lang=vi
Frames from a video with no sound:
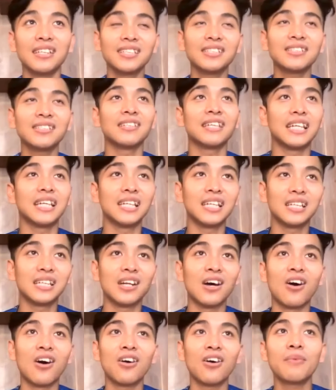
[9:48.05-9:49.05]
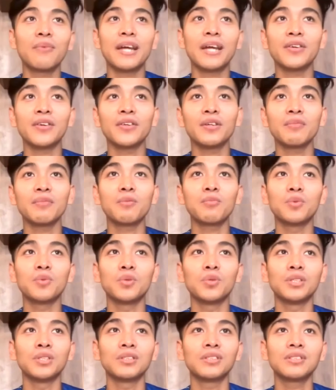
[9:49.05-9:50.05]
cái sự nghị lực đó đó mà Henry mong
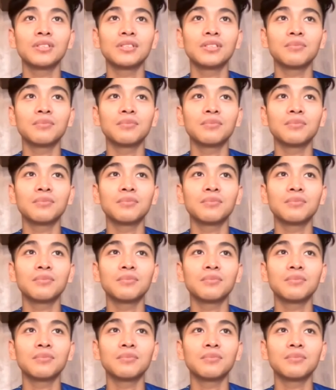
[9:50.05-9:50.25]
muốn